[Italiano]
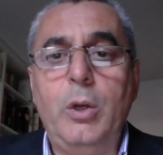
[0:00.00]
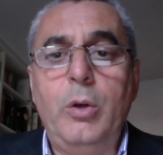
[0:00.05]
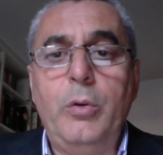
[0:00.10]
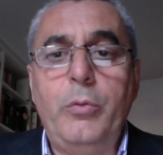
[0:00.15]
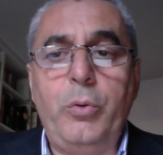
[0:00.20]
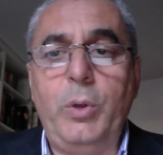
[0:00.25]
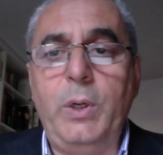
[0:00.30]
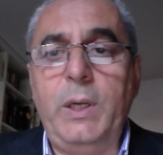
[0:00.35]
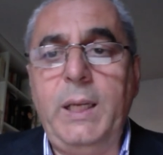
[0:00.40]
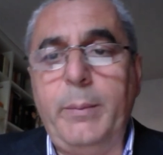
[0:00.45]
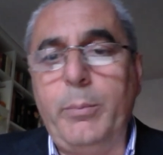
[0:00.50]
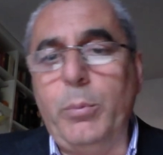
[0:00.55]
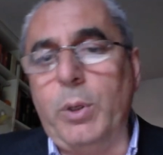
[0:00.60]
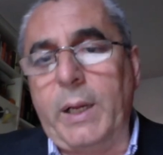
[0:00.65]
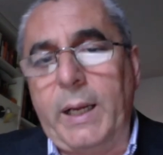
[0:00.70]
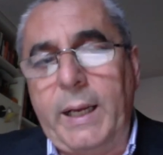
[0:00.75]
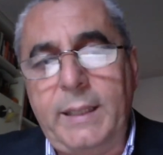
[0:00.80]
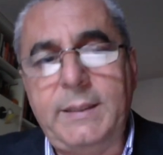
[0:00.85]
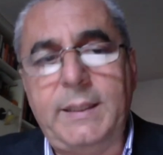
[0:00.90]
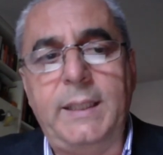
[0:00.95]
fu
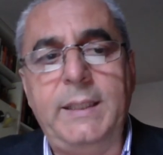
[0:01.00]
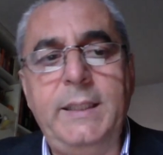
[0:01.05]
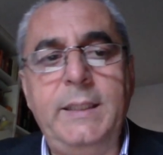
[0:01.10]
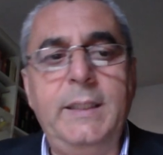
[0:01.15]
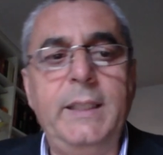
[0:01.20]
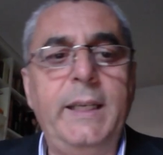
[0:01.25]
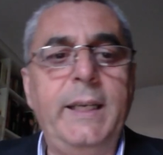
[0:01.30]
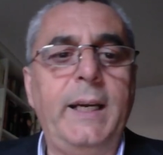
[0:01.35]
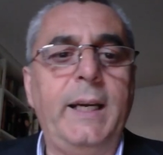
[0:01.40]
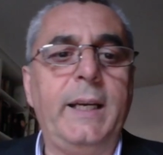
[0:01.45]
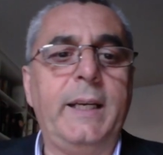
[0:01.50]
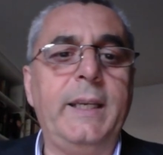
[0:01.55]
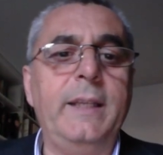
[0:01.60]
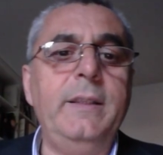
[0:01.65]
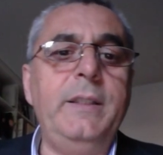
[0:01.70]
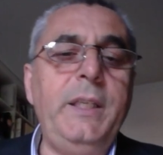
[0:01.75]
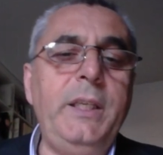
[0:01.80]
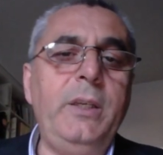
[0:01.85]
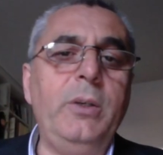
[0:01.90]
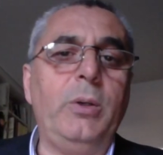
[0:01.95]
elaborata l'idea che
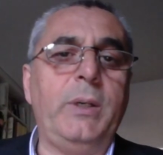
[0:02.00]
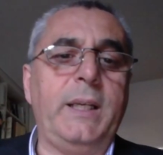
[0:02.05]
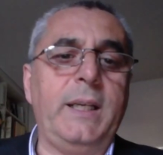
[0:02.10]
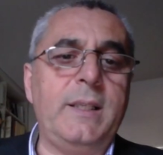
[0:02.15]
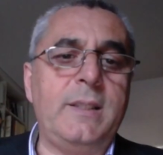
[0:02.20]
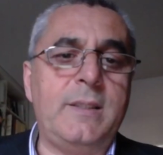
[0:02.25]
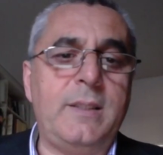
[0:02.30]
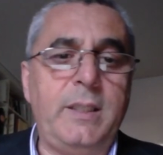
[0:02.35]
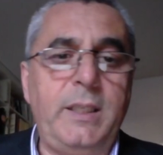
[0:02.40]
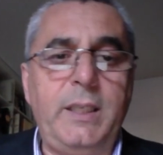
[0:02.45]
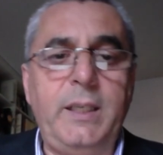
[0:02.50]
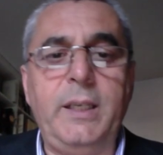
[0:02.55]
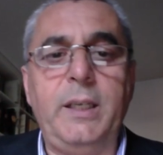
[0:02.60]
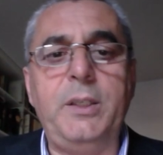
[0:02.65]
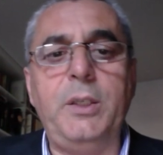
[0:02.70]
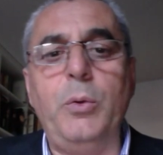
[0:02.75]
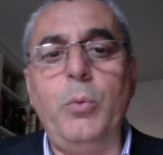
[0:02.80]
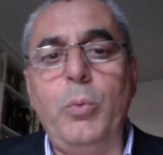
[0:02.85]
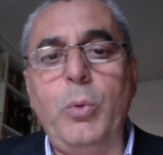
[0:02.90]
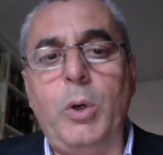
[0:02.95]
Dio castiga
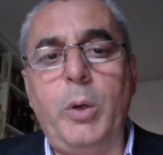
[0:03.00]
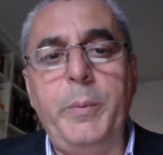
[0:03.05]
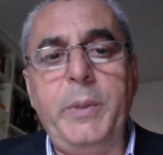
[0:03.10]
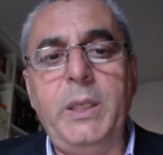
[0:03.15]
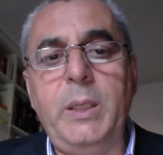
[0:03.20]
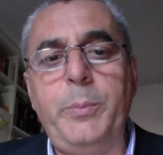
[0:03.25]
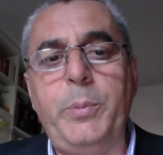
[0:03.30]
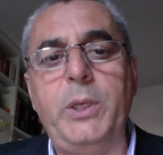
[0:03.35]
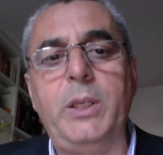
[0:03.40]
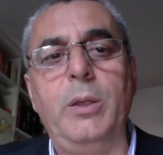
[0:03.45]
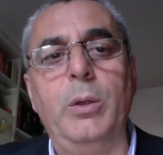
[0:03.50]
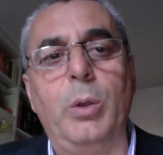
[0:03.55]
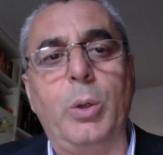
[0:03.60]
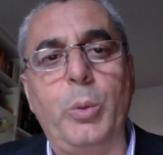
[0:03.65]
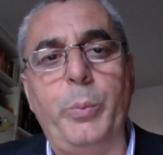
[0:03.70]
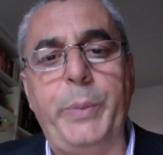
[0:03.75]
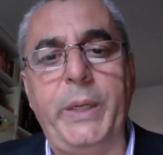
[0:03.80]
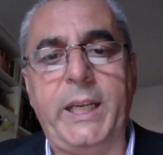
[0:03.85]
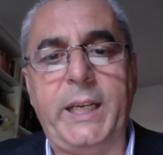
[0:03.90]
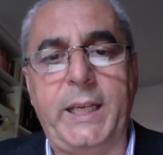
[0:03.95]
gli uomini per i
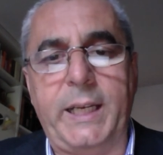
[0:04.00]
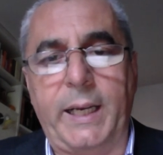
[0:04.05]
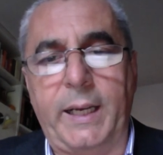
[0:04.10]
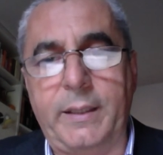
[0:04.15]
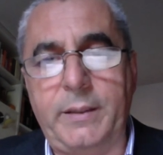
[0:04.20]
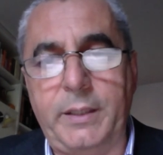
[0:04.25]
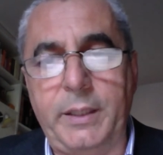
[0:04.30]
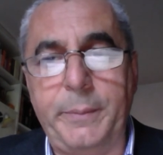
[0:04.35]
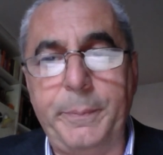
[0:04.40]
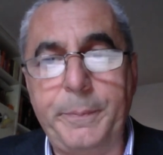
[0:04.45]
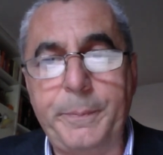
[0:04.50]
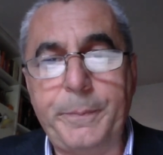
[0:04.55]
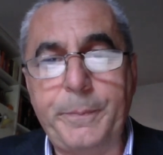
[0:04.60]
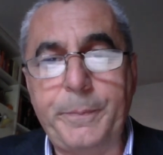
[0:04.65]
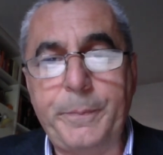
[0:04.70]
loro peccati,